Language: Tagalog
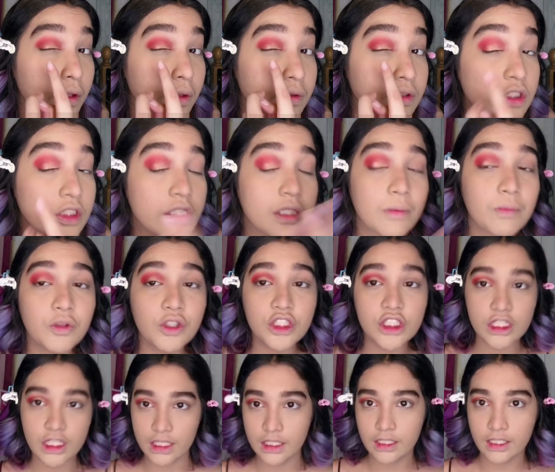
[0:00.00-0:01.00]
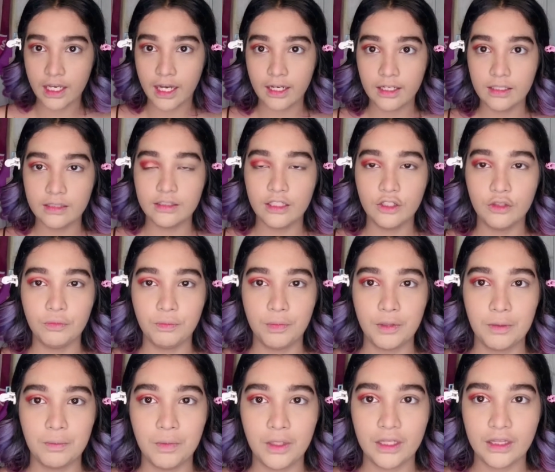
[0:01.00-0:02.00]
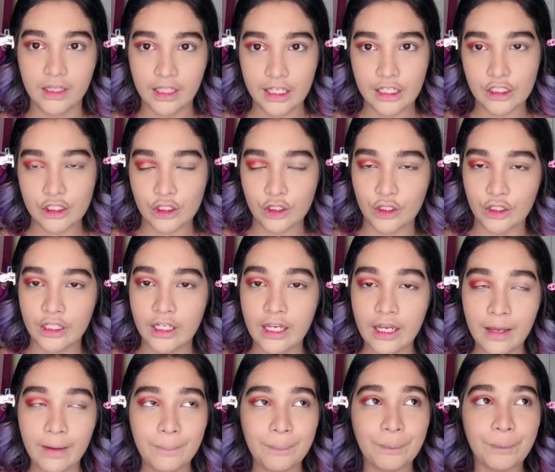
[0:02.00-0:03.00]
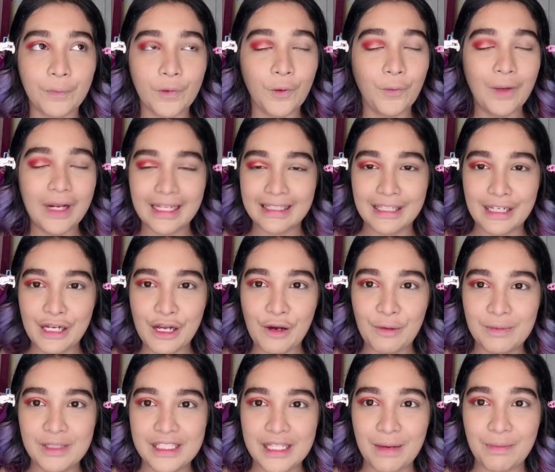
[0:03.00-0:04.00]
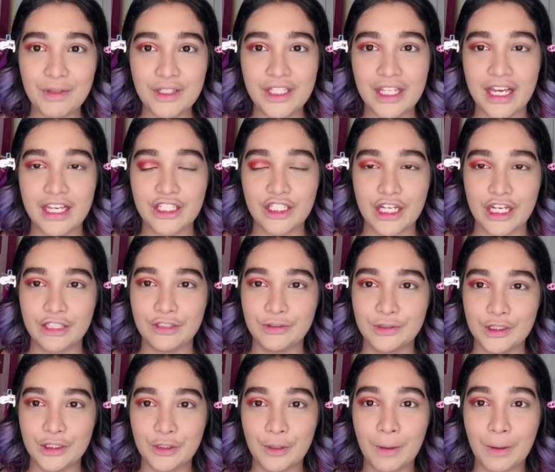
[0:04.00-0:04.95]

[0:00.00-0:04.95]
yung shimmer shade niya. Ang ganda ng pigmentation. Wala talaga akong masabi sa eyeshadow na